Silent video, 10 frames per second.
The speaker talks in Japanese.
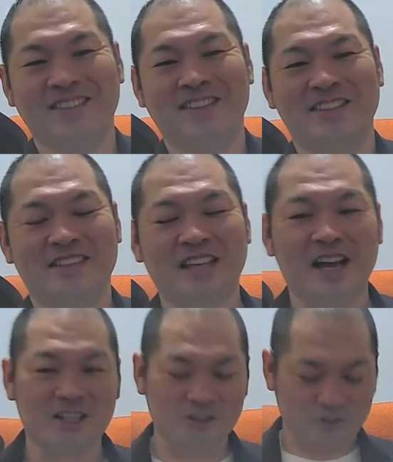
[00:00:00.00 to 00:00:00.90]

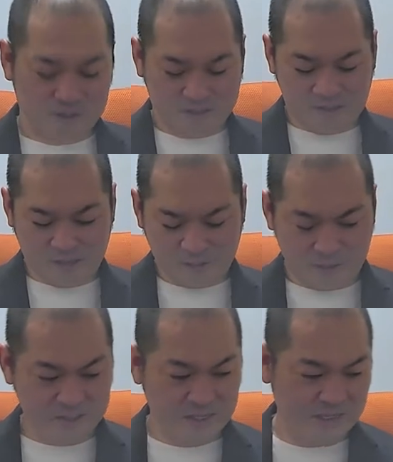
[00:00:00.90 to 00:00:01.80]
さあ、どうですか
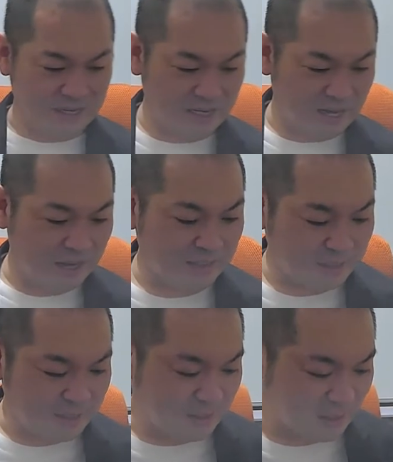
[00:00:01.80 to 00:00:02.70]
皆さん、なんか、
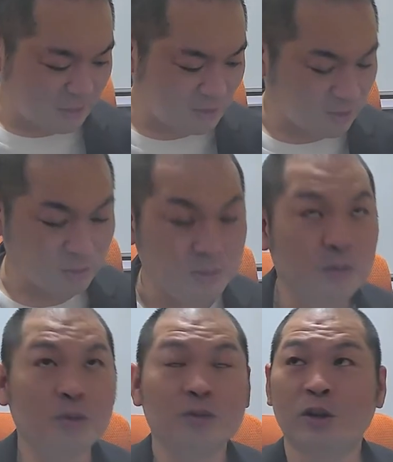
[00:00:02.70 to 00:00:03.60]
話になります
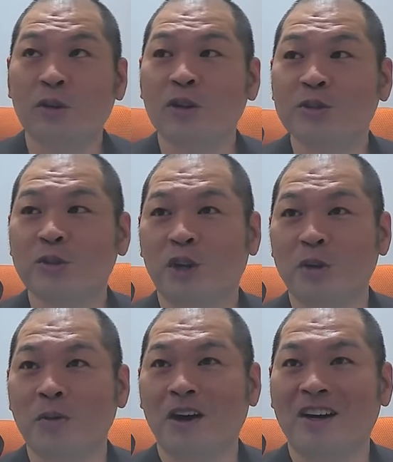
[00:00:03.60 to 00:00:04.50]
か僕何の話だったか
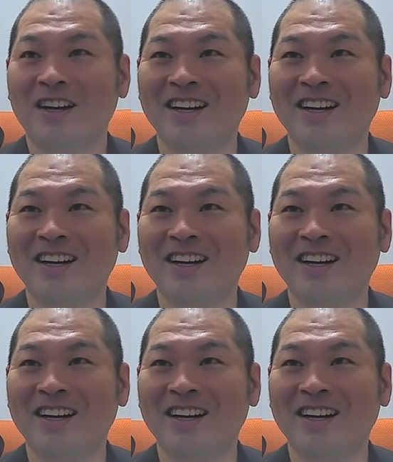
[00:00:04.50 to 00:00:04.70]
な今。